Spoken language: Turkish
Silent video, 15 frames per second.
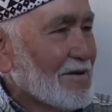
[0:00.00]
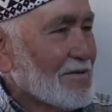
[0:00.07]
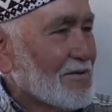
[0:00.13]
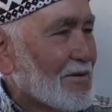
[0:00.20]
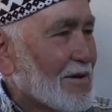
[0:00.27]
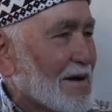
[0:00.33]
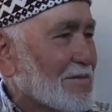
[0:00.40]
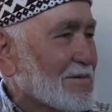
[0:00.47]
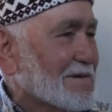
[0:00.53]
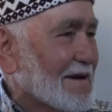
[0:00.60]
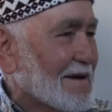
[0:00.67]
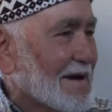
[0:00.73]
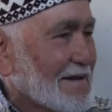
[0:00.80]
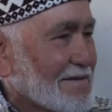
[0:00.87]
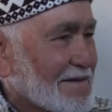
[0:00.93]
Döver bu
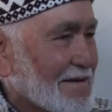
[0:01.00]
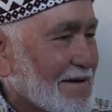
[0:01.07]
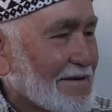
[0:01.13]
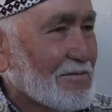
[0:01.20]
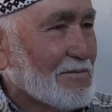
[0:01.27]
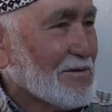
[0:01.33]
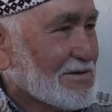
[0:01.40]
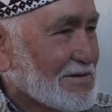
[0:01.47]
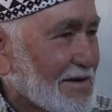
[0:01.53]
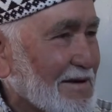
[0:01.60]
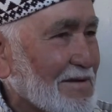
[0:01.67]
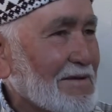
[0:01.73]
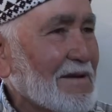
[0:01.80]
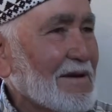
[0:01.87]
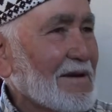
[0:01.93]
sene ektirin,
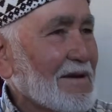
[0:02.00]
bıçtırın.